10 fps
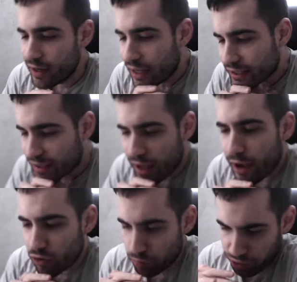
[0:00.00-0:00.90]
es que
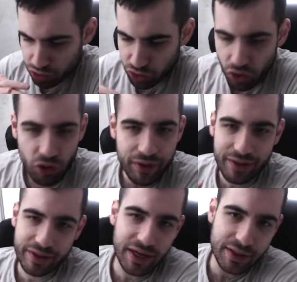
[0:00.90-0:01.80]
hagan un protocolo
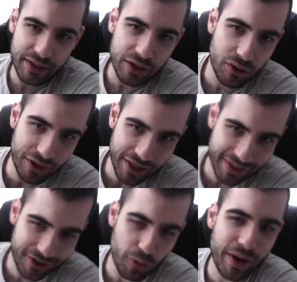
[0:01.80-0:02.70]
de 3-5 días
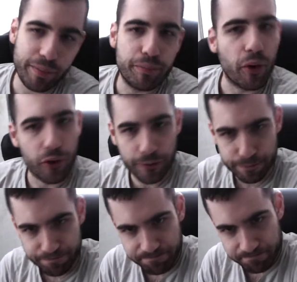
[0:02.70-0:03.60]
de comer poco.
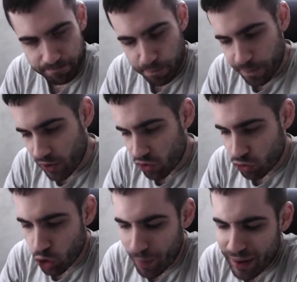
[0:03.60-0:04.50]

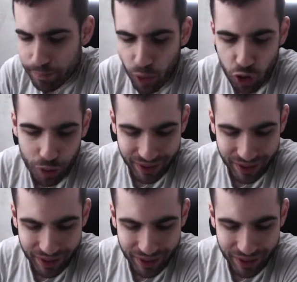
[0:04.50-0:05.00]
comer poco me